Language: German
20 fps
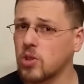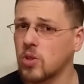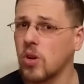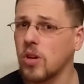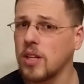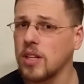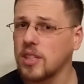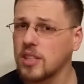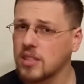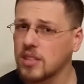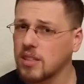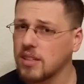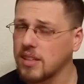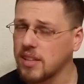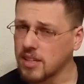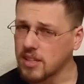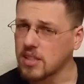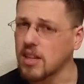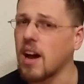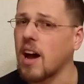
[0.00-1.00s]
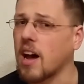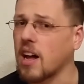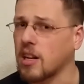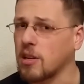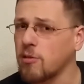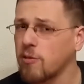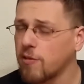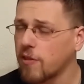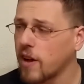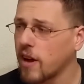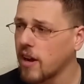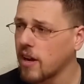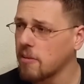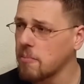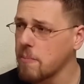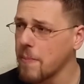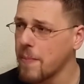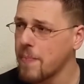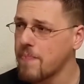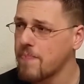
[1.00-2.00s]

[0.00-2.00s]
Soll ich es jetzt anfangen